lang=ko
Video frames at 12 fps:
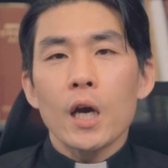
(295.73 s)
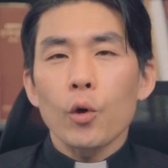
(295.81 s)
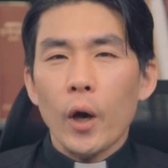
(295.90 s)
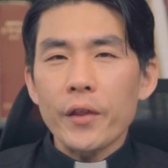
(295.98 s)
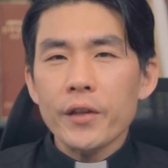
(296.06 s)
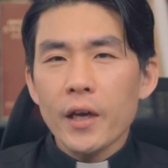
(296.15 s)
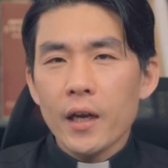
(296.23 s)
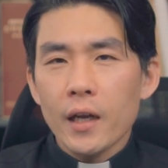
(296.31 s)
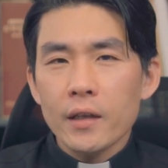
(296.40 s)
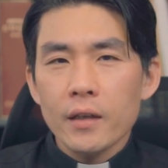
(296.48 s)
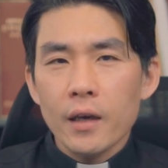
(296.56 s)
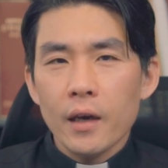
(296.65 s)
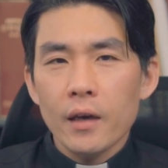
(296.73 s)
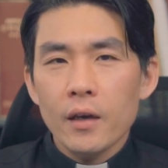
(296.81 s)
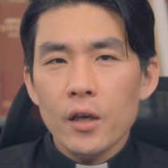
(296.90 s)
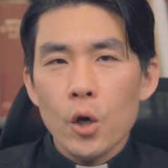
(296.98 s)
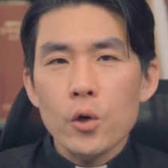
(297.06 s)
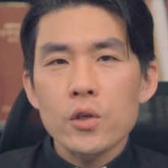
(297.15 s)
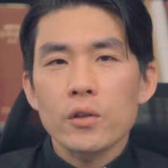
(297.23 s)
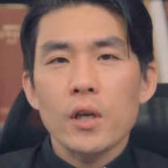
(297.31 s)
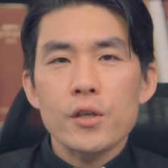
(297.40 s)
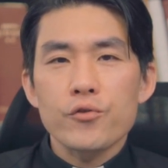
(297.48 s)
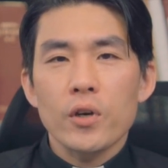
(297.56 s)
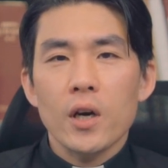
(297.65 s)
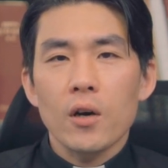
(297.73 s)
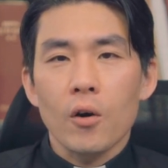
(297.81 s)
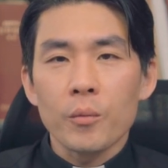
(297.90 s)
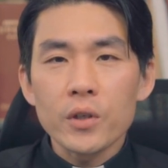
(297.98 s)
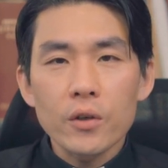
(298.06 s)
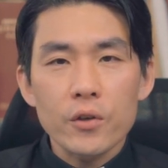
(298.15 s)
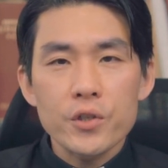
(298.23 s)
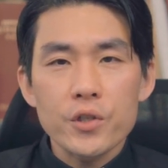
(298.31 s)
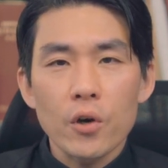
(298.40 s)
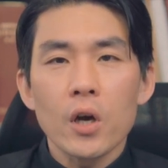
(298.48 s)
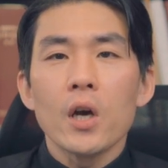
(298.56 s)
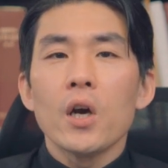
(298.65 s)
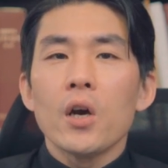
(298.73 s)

관계라는 게 형성될 수가 없는 것이죠.